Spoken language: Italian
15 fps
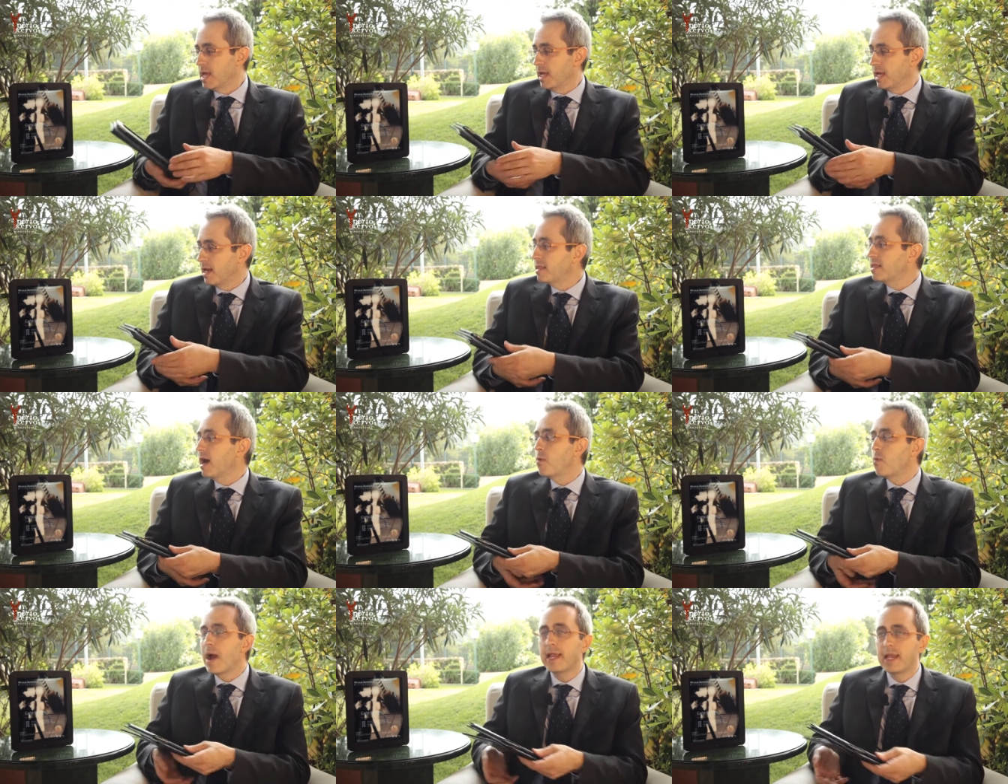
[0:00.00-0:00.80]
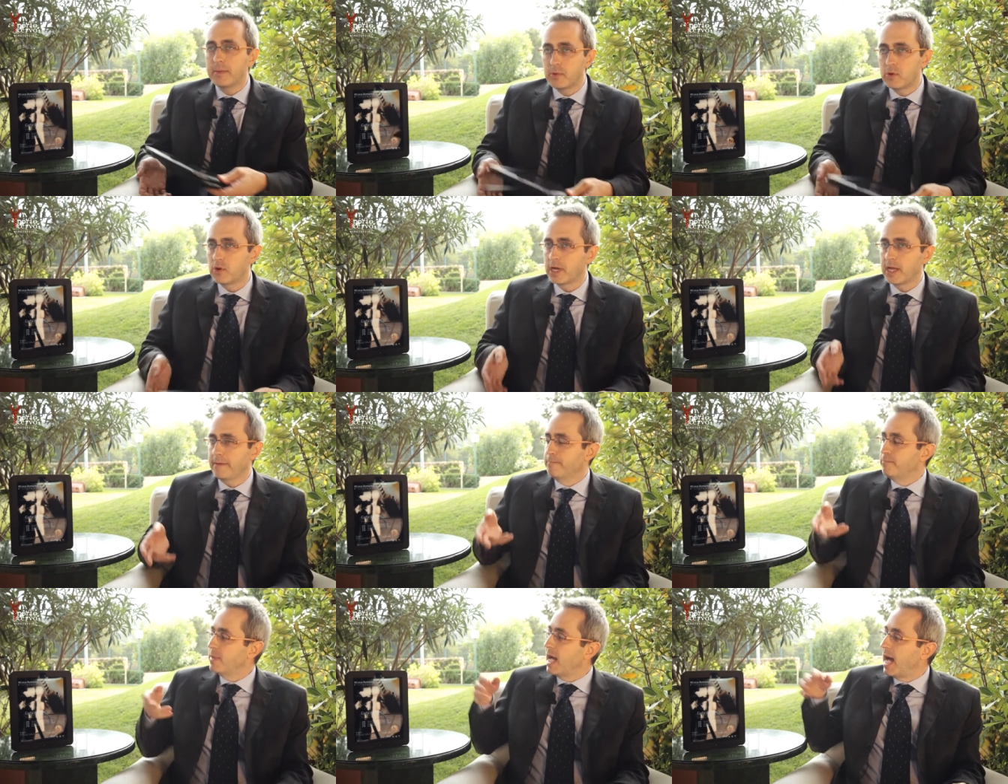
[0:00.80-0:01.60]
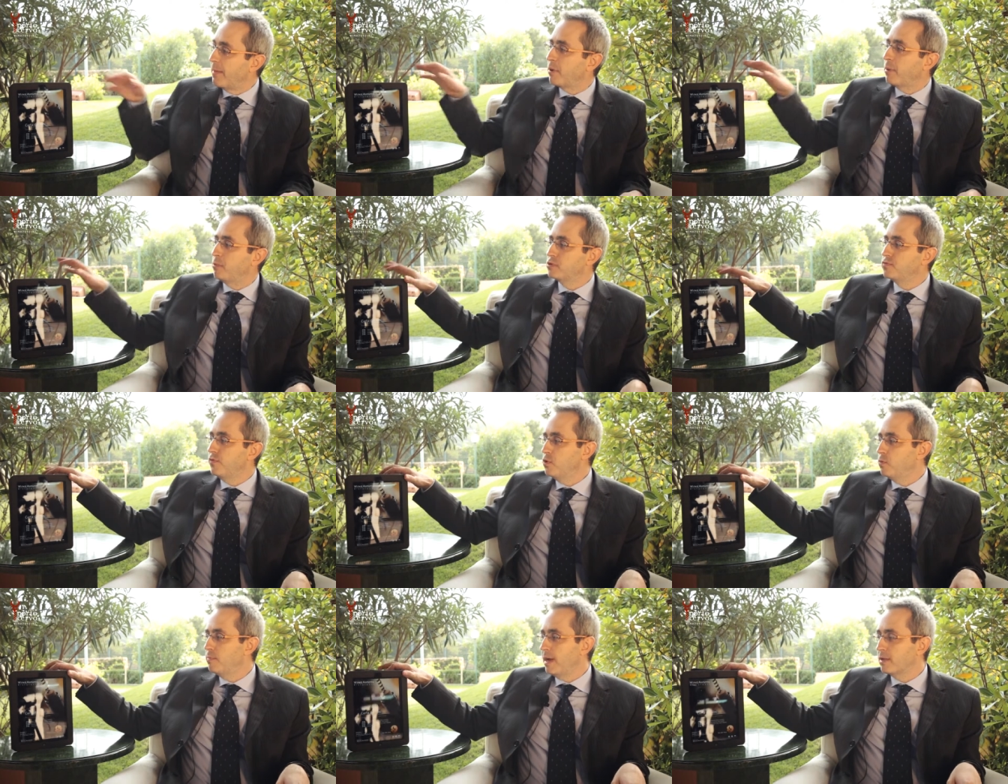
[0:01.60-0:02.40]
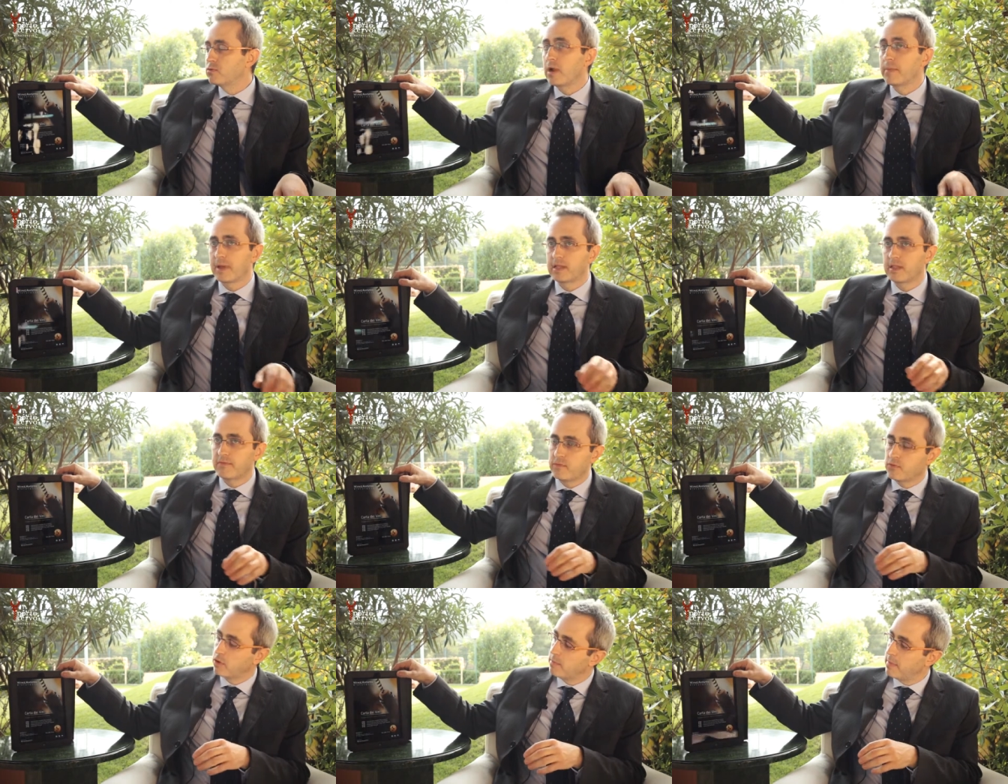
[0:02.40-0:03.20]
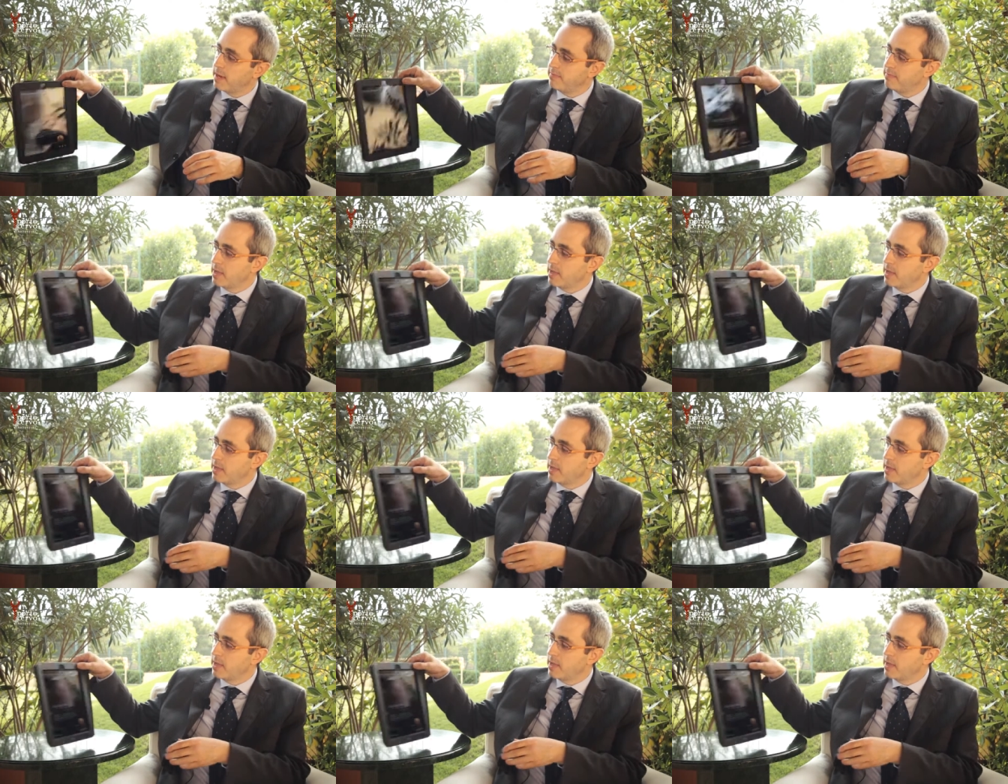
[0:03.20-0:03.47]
In realtà Wine Amore ha proprio sviluppato una piattaforma